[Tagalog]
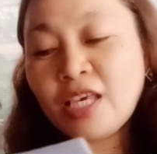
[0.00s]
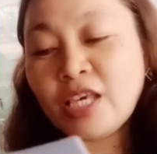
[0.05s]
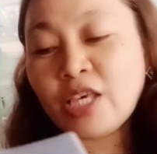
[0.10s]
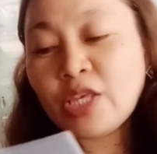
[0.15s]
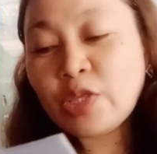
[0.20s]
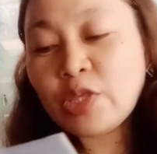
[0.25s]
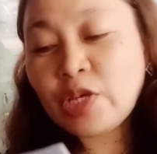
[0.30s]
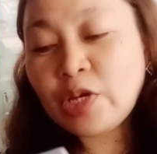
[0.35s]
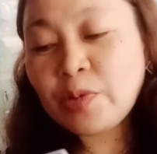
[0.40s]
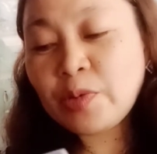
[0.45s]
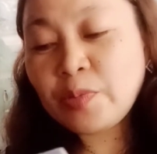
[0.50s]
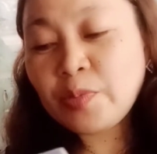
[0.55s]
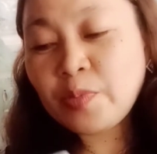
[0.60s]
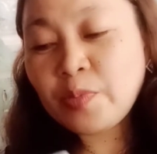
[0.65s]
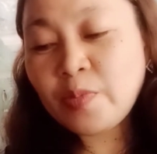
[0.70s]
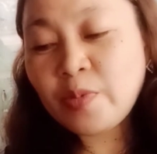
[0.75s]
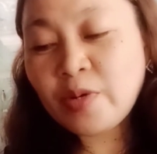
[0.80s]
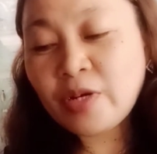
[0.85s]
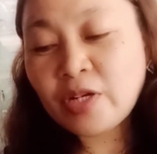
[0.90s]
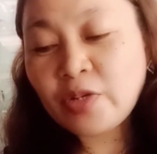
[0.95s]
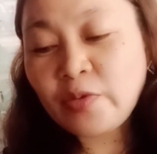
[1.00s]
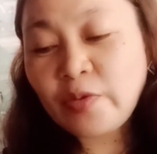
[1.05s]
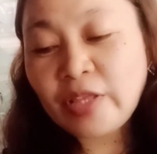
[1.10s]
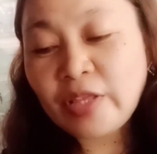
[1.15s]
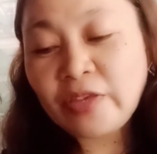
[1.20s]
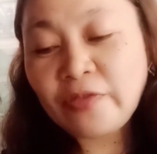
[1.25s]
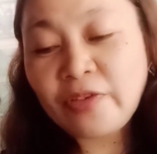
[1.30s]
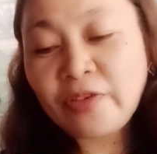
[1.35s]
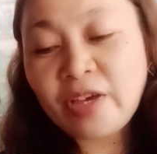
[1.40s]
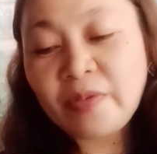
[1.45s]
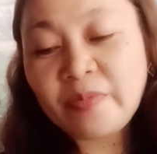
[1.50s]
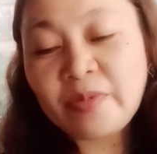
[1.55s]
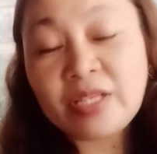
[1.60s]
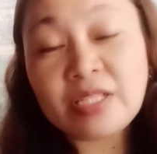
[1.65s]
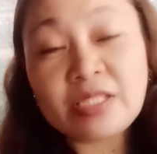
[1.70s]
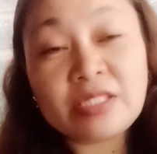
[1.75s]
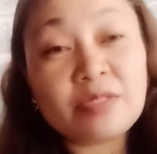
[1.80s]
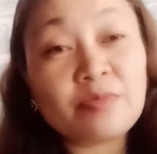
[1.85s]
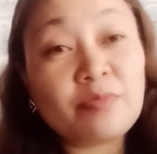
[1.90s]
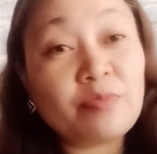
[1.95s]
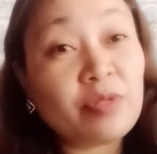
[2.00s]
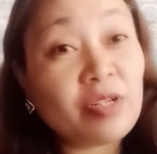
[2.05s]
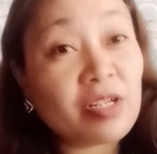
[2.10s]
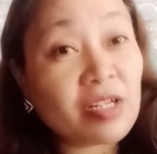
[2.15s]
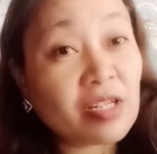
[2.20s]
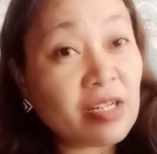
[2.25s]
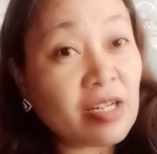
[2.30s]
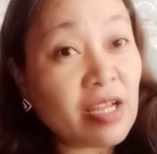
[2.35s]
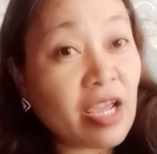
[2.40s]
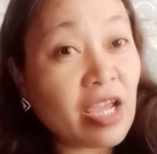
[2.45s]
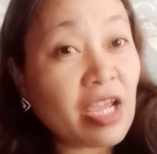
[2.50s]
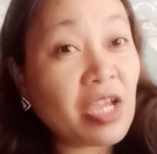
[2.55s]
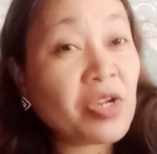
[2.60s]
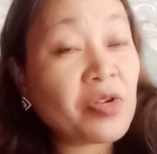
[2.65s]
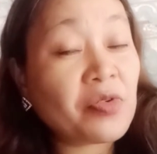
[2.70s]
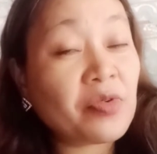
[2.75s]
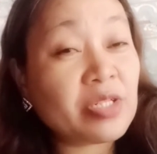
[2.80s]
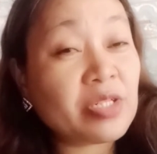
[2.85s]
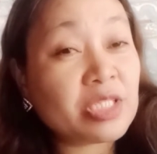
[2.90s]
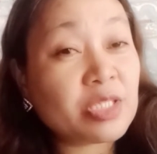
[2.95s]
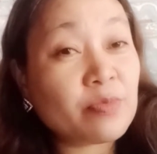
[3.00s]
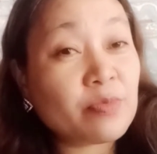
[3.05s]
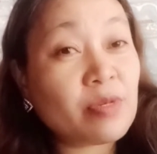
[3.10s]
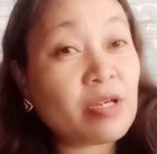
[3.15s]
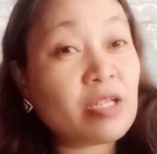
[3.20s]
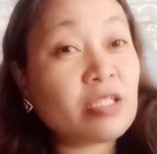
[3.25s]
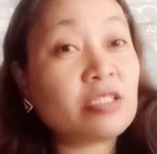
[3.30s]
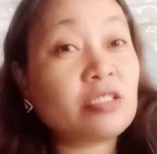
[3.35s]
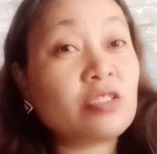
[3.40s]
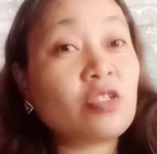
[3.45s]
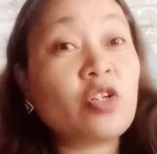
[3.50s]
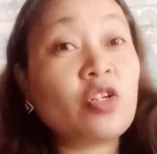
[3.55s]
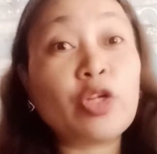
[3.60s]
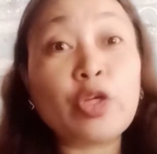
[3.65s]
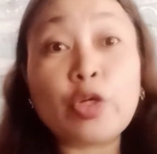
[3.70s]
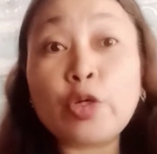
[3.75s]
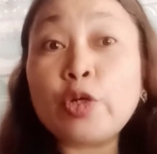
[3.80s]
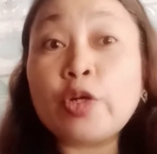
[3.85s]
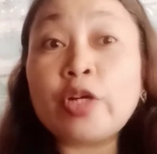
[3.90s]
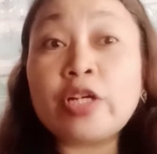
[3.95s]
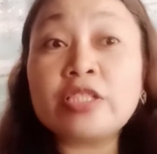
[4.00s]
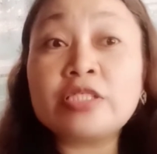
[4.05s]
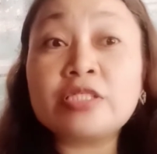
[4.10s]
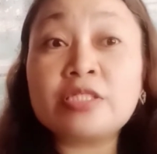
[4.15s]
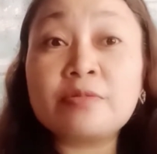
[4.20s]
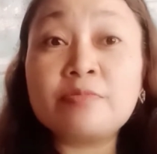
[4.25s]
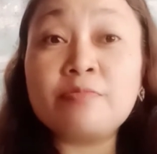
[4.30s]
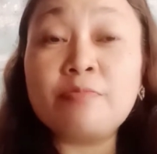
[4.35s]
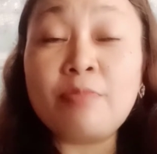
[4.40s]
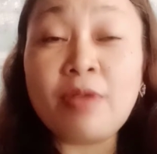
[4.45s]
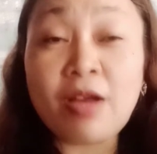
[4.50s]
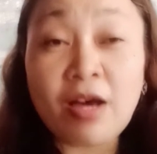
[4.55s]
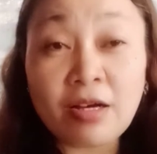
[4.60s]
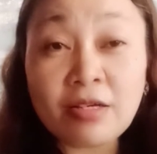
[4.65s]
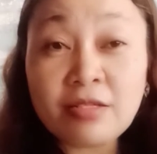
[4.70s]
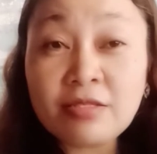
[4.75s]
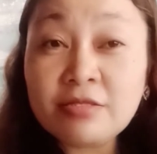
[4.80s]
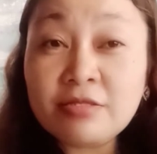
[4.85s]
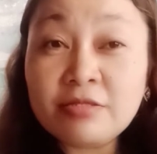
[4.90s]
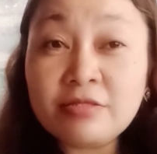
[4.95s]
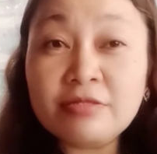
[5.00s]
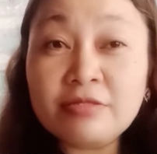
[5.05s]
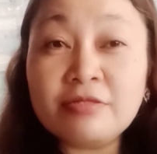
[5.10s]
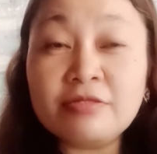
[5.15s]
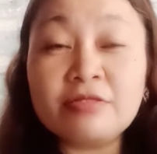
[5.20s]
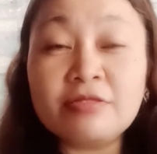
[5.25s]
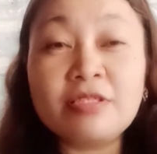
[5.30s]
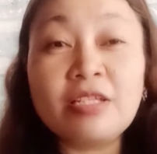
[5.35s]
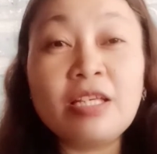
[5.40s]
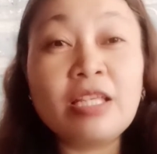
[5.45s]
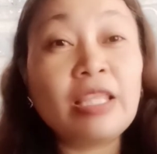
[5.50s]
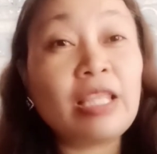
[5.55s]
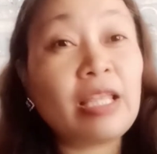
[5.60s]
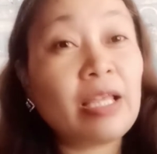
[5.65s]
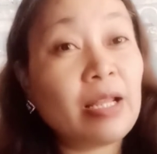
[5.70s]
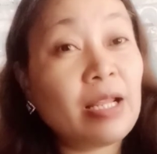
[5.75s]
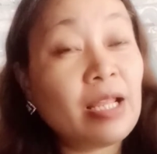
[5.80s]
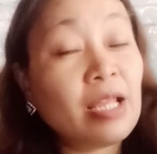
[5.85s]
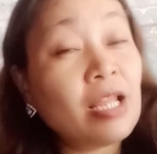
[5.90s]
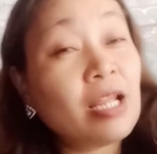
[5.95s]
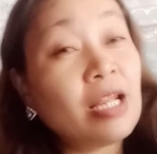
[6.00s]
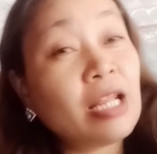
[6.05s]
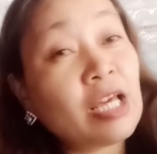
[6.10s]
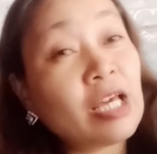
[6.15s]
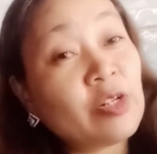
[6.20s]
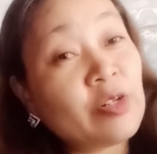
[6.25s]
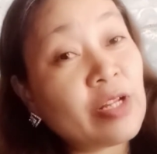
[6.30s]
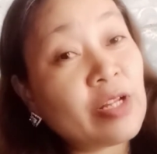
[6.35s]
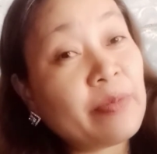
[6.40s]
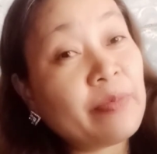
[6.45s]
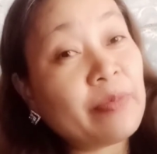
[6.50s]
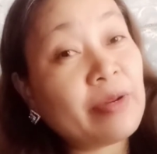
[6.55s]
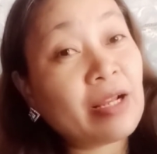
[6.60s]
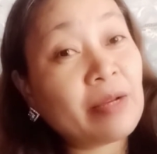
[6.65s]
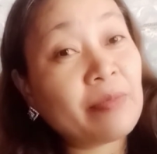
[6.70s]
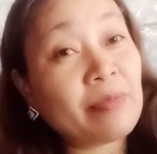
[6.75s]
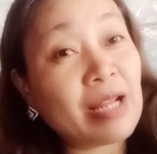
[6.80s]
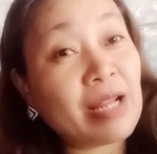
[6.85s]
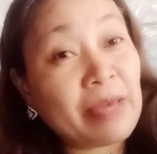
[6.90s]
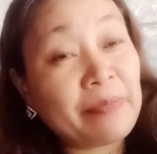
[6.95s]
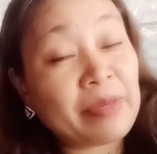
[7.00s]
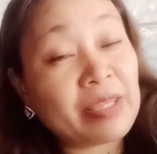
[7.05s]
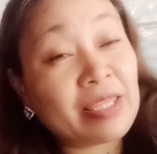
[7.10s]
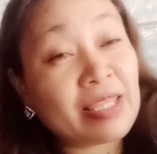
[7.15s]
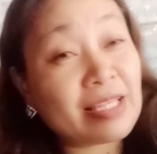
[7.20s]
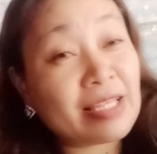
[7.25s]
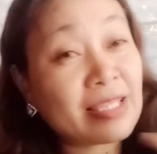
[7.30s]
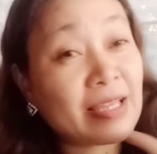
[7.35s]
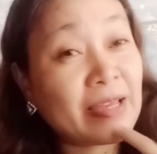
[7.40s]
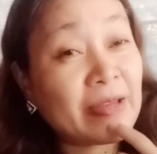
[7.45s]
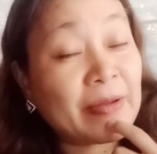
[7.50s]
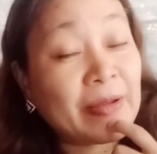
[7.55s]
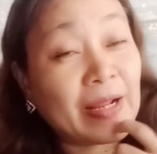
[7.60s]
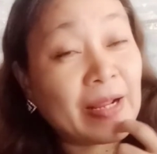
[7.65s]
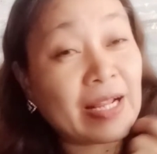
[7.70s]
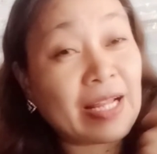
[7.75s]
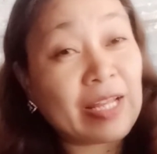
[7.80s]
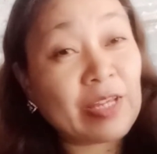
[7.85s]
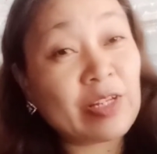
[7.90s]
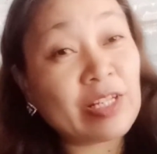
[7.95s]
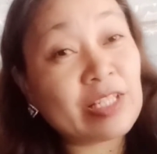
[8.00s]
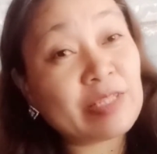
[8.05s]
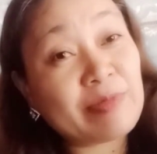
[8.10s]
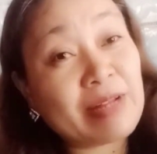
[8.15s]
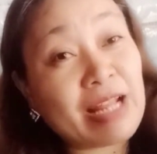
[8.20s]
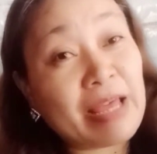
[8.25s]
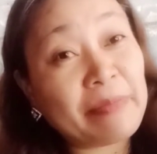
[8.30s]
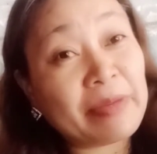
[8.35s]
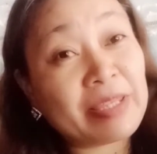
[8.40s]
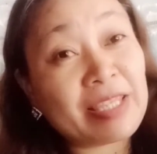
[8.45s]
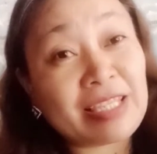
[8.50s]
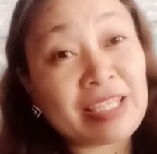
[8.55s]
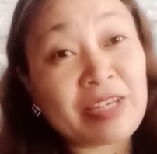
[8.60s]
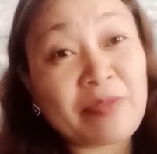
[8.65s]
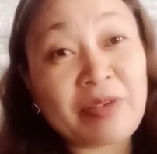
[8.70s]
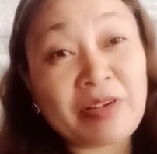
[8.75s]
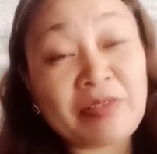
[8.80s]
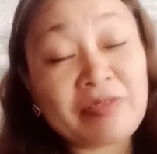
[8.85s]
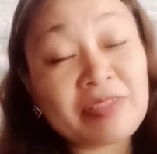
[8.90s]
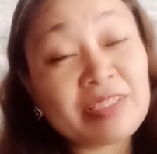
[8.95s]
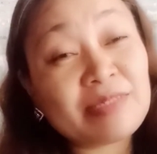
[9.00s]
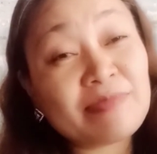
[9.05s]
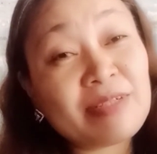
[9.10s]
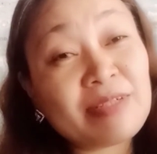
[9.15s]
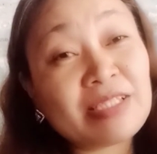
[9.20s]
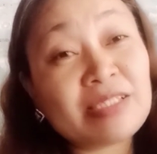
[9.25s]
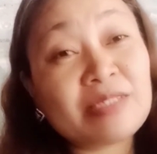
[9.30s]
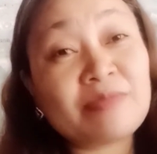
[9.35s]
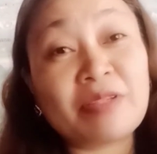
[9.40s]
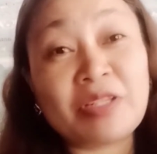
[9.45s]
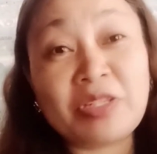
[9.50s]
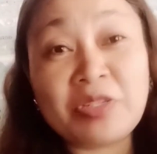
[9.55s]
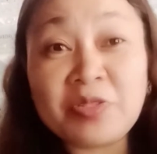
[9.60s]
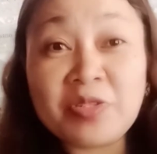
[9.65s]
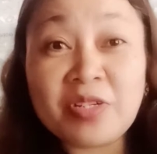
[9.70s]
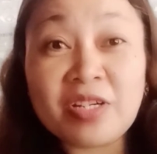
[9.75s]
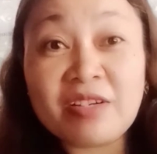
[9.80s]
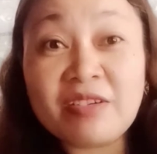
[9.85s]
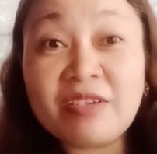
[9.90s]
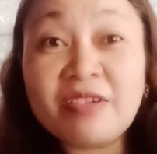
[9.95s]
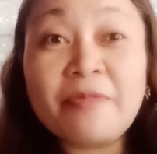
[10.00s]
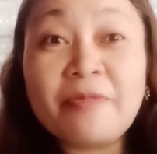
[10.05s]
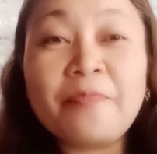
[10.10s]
Number 25 is birthday, Christmas, or New Year's vlog. Lalo na pag malapit na tayo, ngayon is malapit na tayo mag-Christmas, mag-New Year.